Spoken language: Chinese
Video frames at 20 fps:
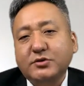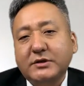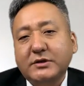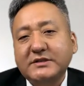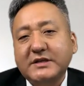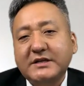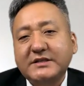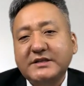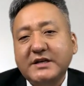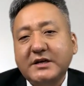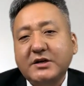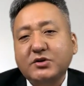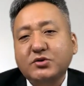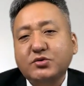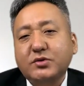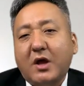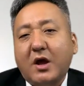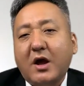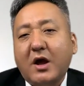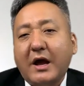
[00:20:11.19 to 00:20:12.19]
船在尖阁
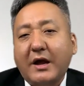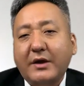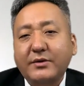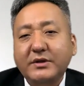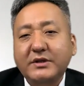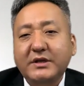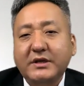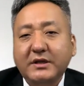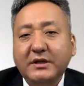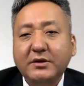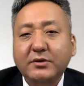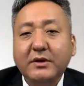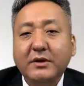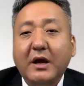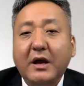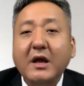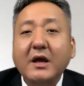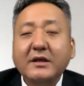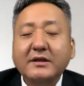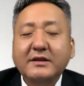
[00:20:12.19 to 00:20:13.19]
诸岛海域停留
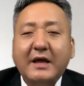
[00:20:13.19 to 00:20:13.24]
了